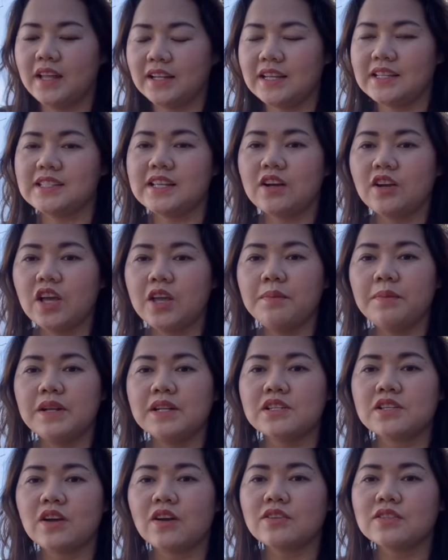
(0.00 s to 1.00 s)
Thì sau khi
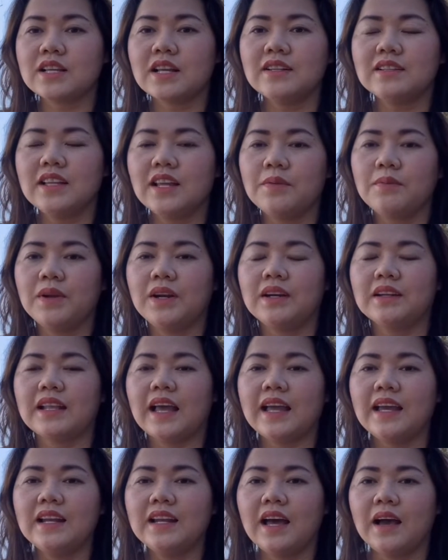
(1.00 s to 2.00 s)
mình so sánh thì mình
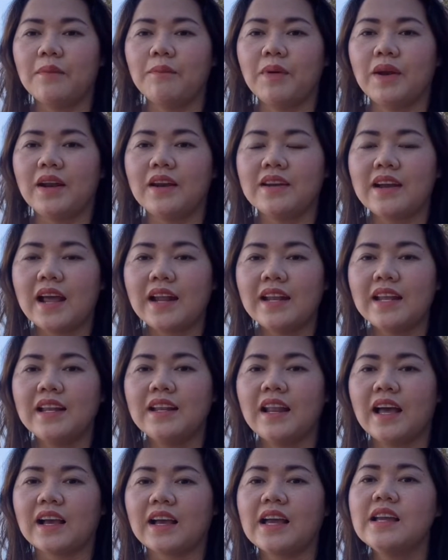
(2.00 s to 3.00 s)
thấy là mình ra đi
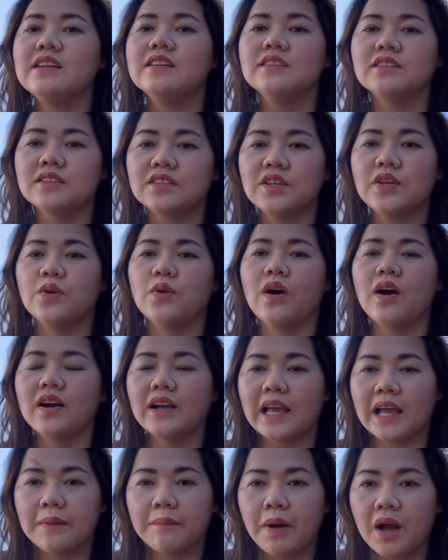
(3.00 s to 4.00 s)
là cái được nhiều hơn
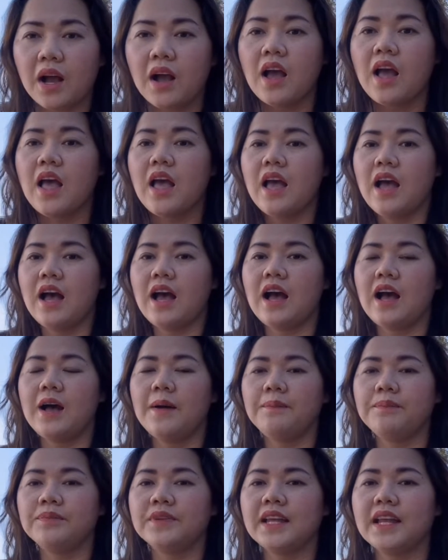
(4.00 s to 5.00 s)
cái mất.
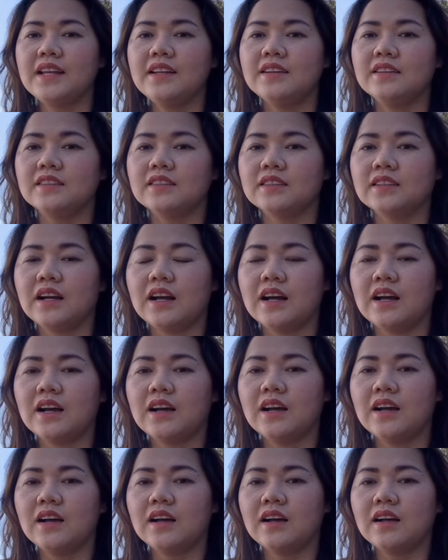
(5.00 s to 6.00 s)
Cái
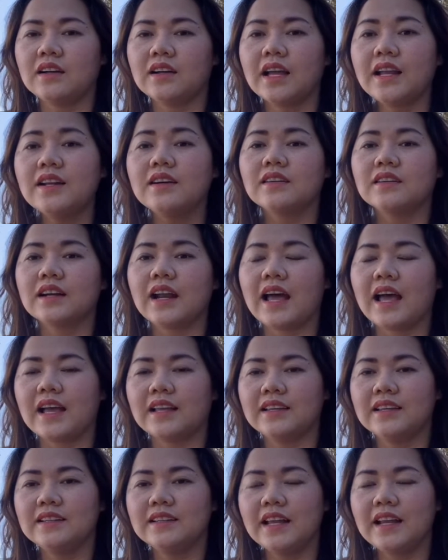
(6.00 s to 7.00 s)
được là
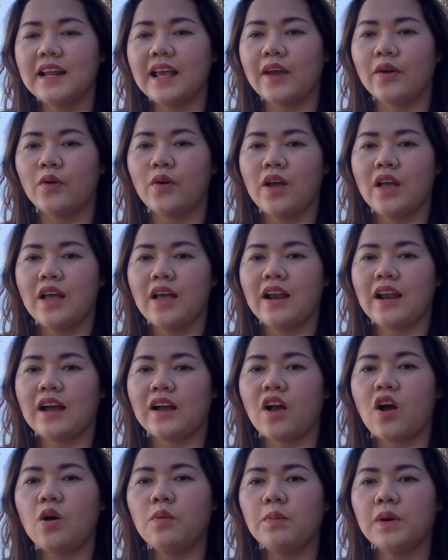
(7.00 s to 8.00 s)
như thế nào, là
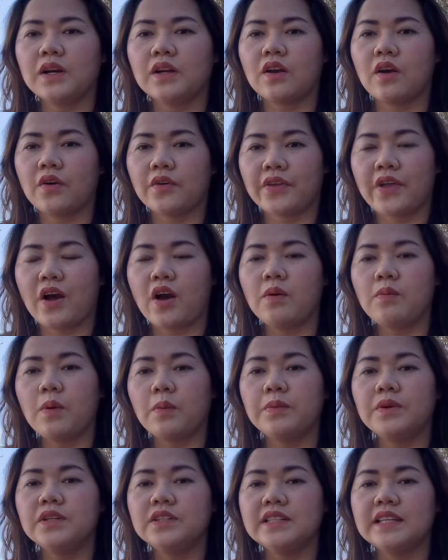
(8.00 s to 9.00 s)
con còn nhỏ,
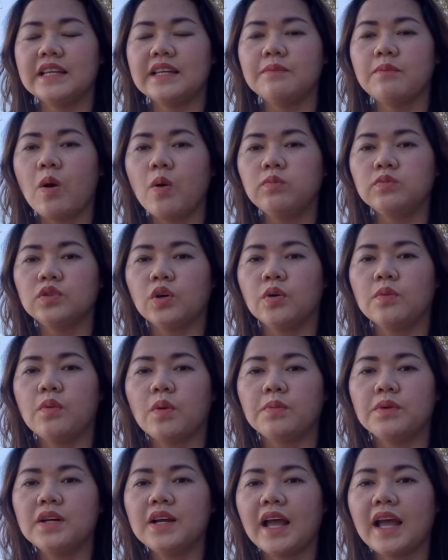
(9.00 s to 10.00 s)
một đứa chỉ 4 tuổi,
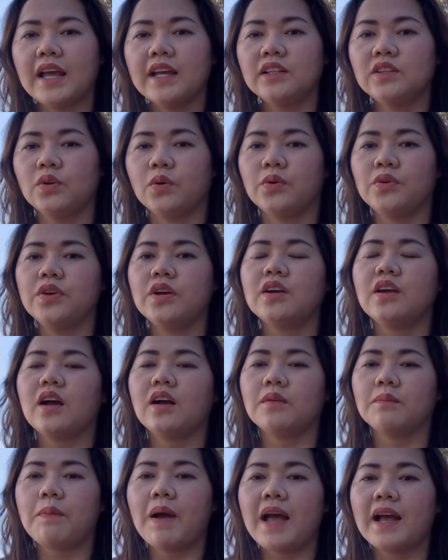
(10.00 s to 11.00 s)
một đứa 2 tuổi, nó
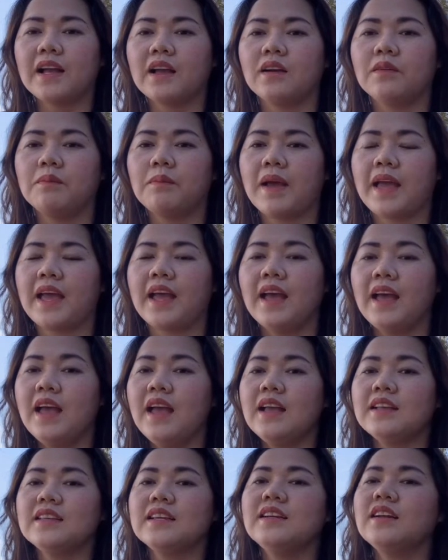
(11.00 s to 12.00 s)
cần ba cần mẹ
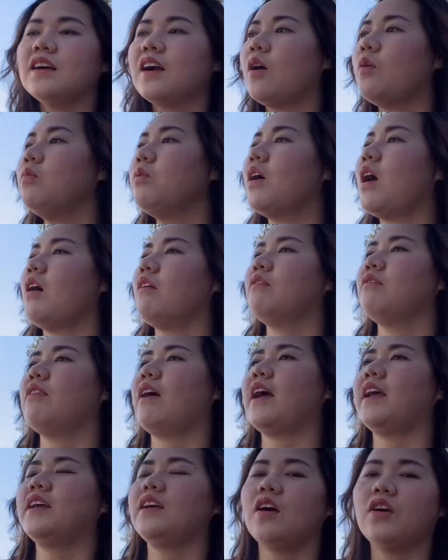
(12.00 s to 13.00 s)
chứ nó không cần
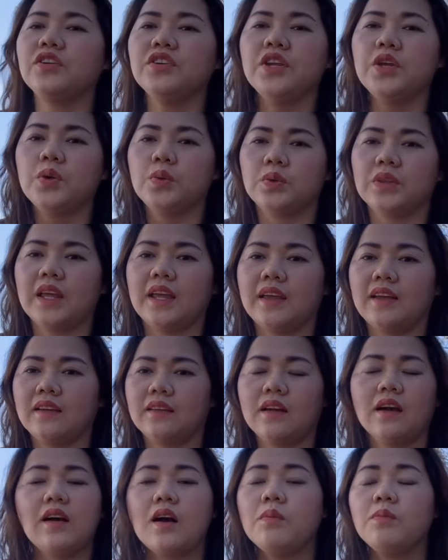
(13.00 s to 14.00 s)
phải có nhiều tiền,
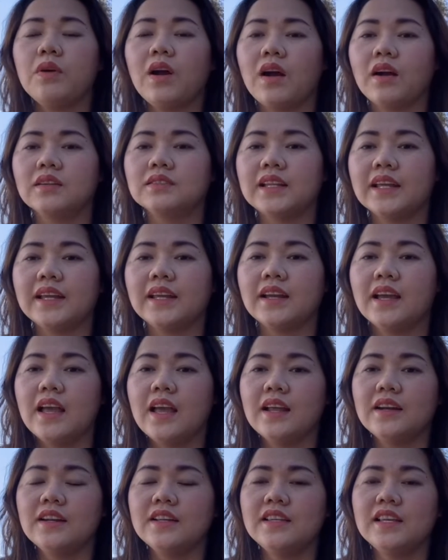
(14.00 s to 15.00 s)
nó không cần tiền,
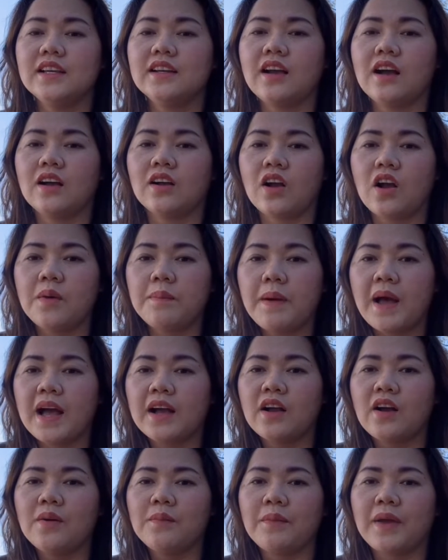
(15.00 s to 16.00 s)
nó chỉ cần có ba
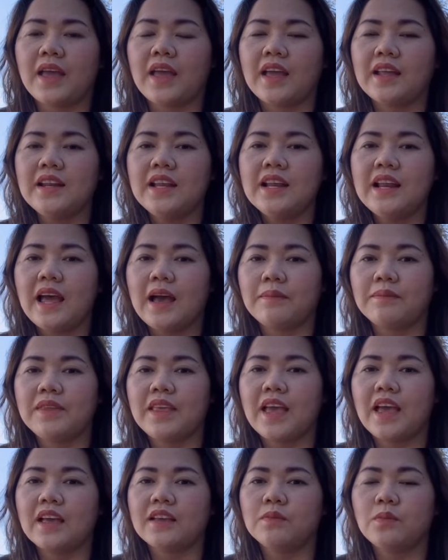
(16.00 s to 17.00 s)
có mẹ, đi làm
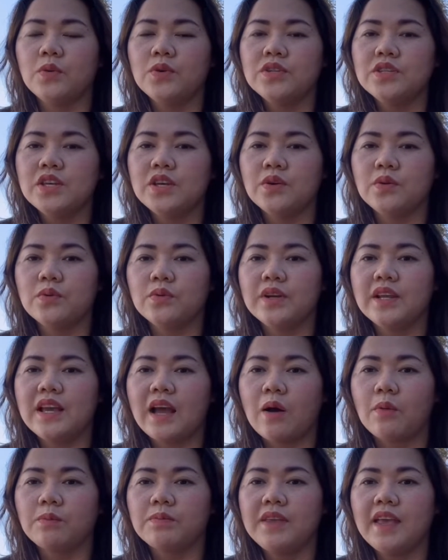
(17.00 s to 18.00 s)
về buổi chiều đi
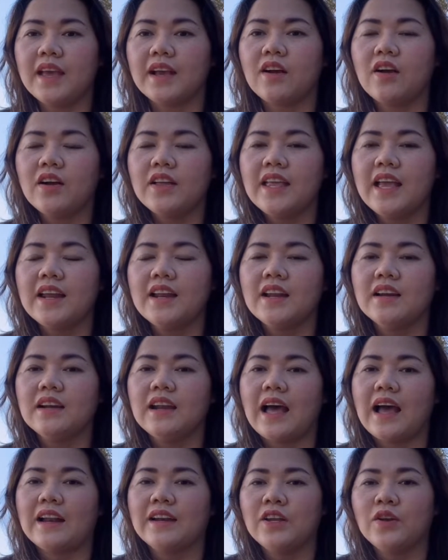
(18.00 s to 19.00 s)
học về có gia đình
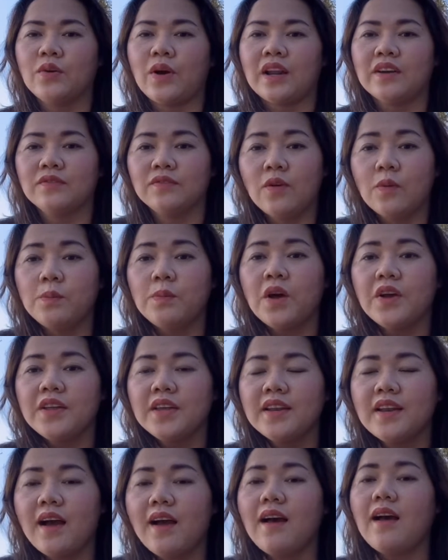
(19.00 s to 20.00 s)
là điều hạnh phúc đối
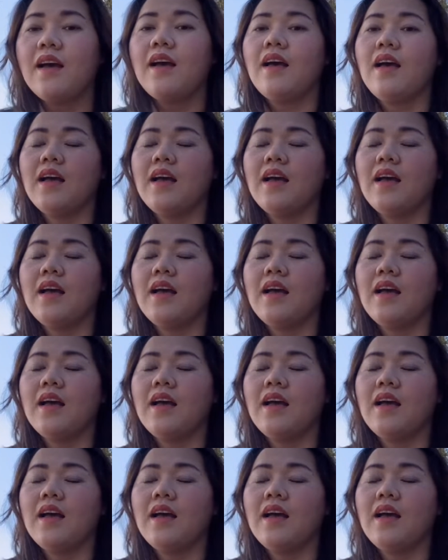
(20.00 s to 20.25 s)
với nó.